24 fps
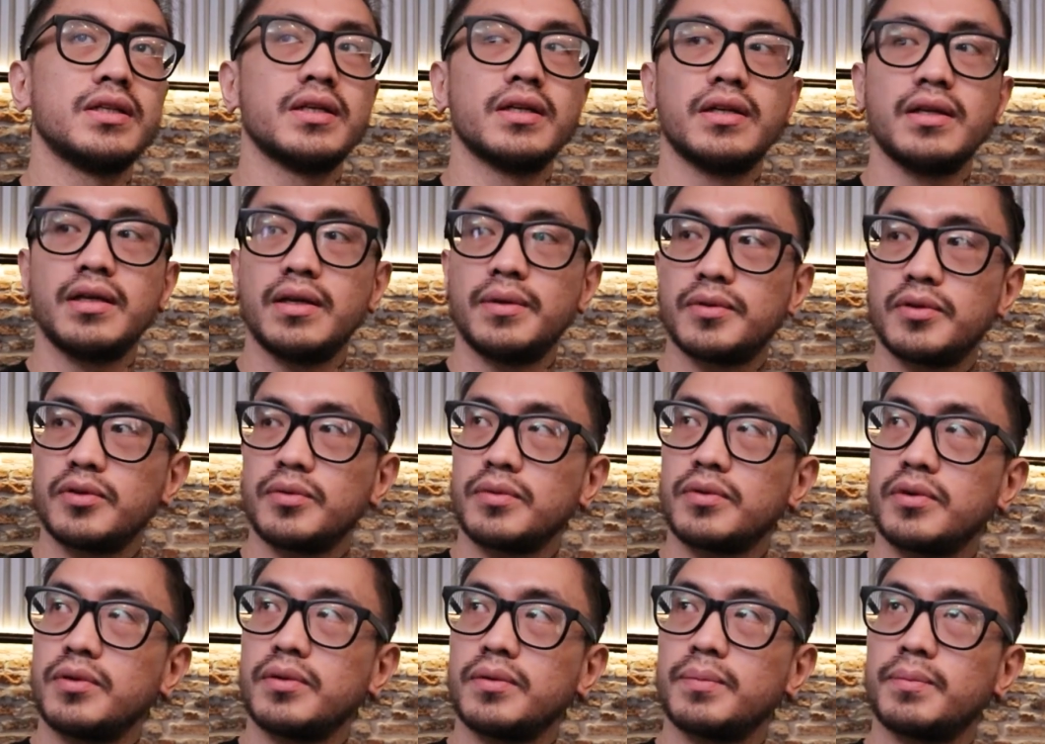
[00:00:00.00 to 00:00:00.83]
Jadi
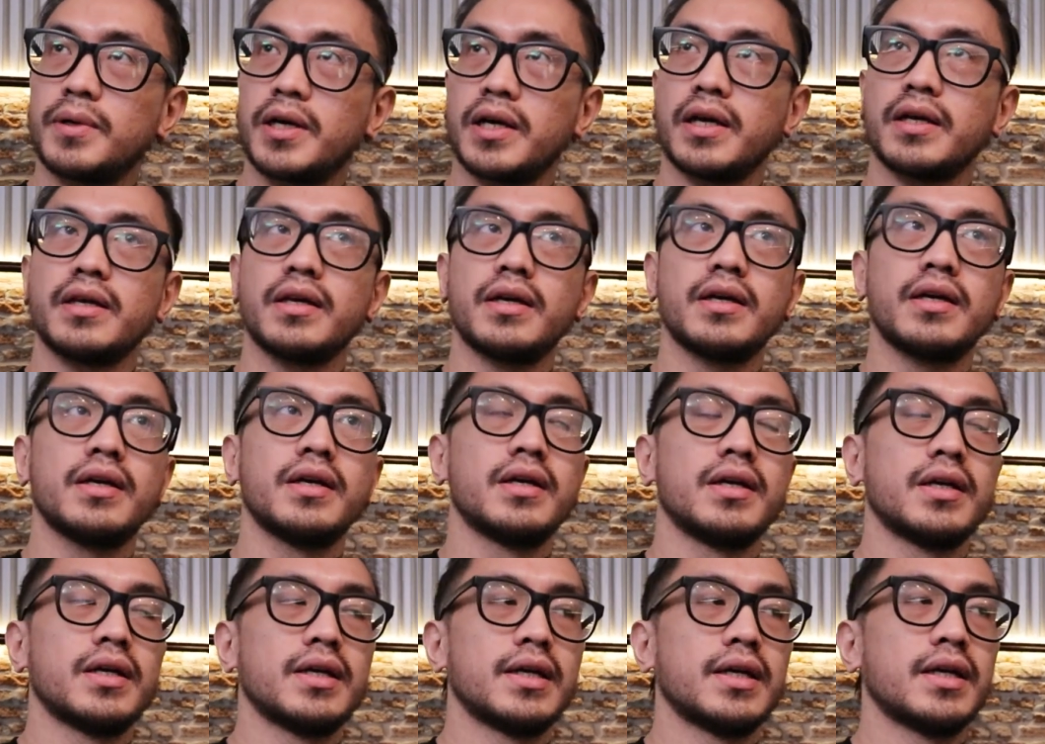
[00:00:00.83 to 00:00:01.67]
itu pun makanya
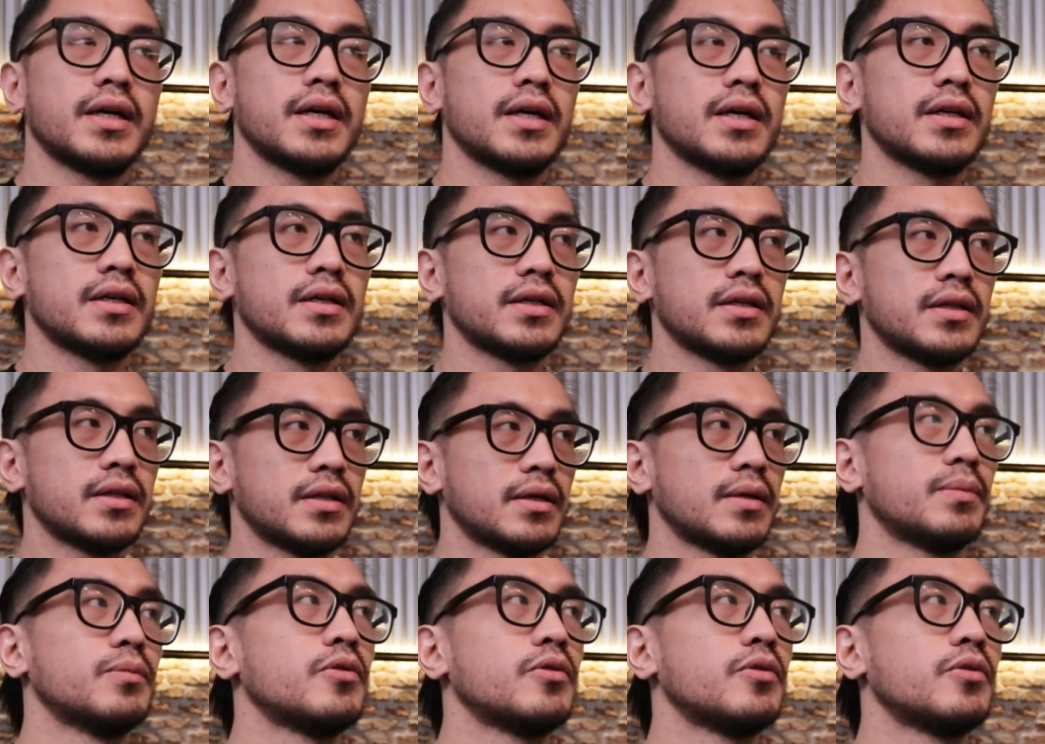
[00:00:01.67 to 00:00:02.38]
uh,